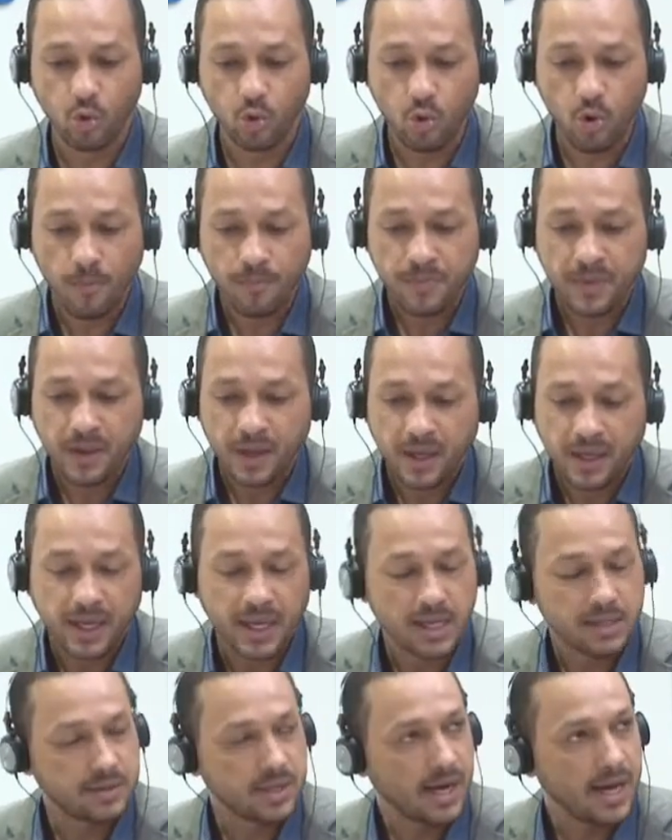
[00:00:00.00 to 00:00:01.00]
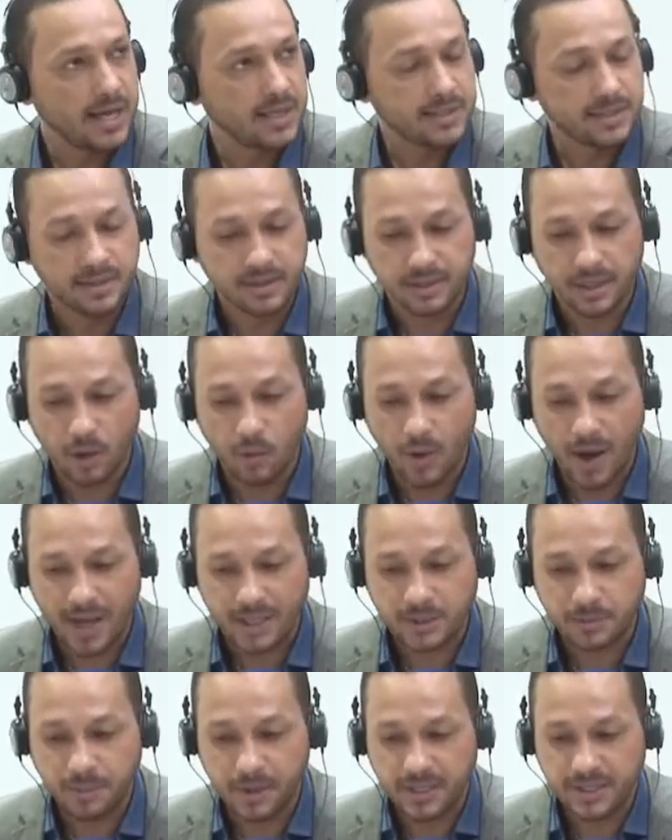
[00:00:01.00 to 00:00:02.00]
Hugo, que ele traz então
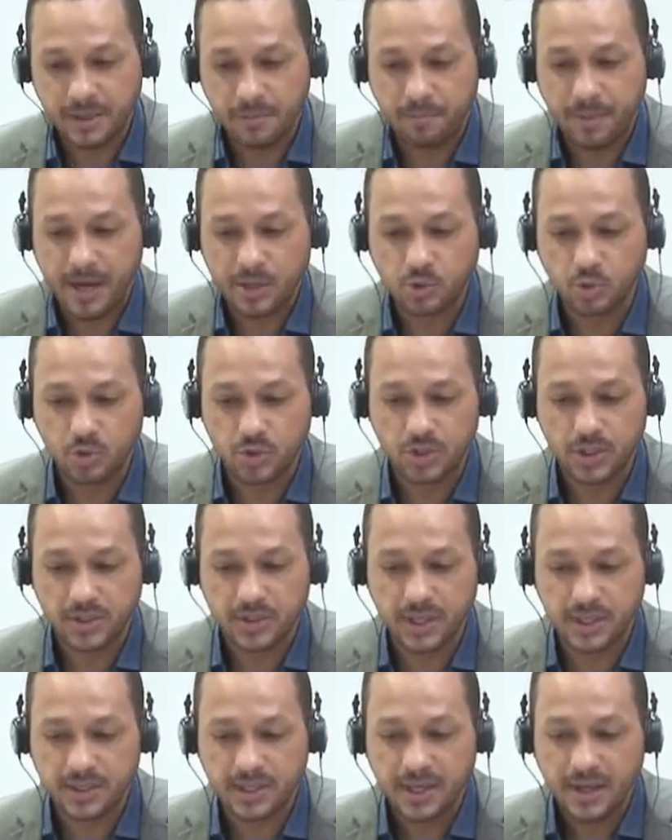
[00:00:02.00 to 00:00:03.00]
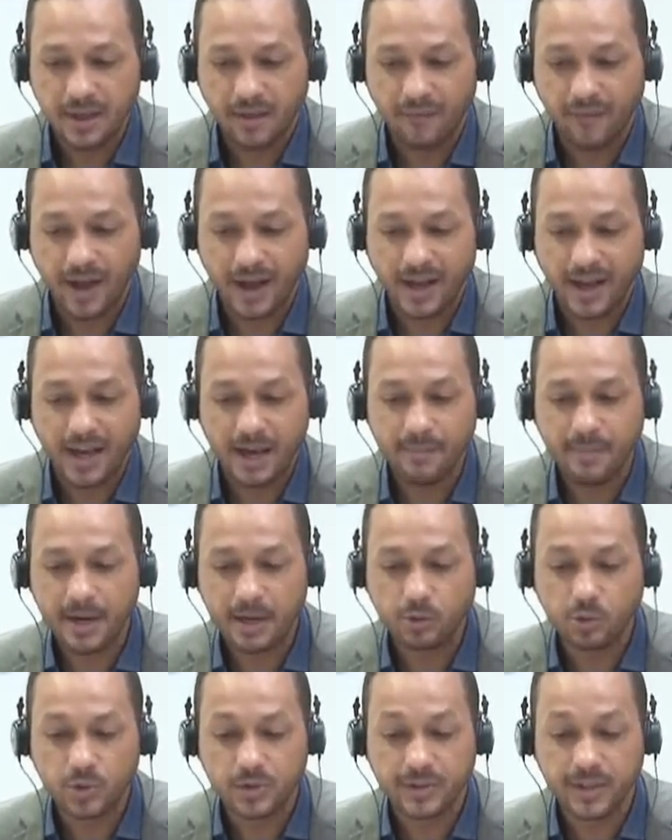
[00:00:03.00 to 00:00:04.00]
as principais notícias da
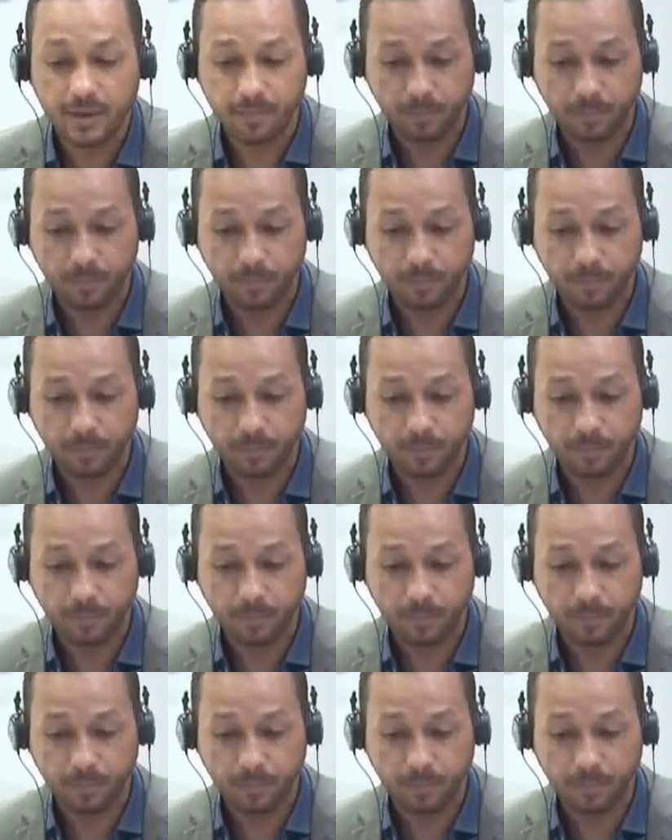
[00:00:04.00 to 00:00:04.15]
Câmara dos